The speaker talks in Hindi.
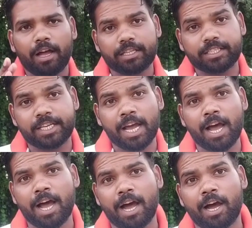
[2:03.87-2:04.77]

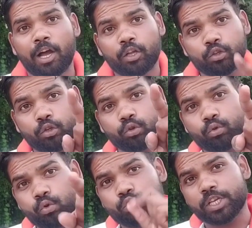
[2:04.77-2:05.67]
अच्छा तो
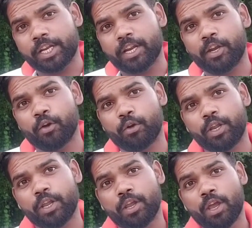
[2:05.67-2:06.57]
तू सनी
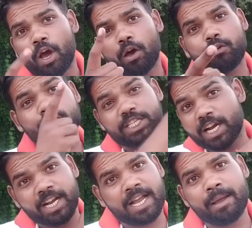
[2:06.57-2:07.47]
लियोनी और वो
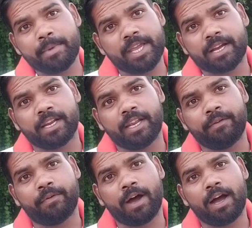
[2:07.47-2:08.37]
छक्का मियाँ
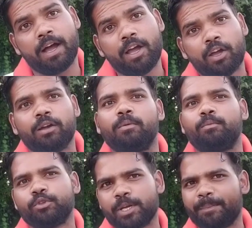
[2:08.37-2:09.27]
खलीफा
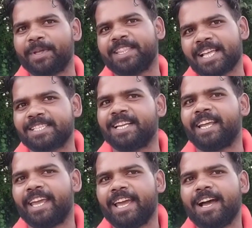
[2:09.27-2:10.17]
मुझे पता
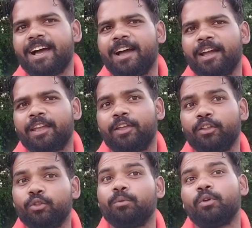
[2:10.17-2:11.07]
चल गया
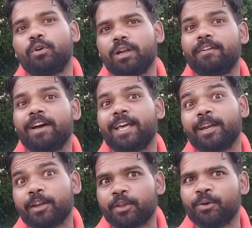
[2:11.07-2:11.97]
कि तुम लोग ना
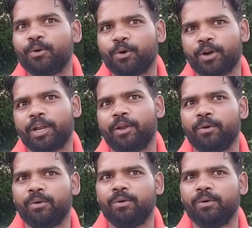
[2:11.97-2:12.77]
वायरल क्यों हो रहे हो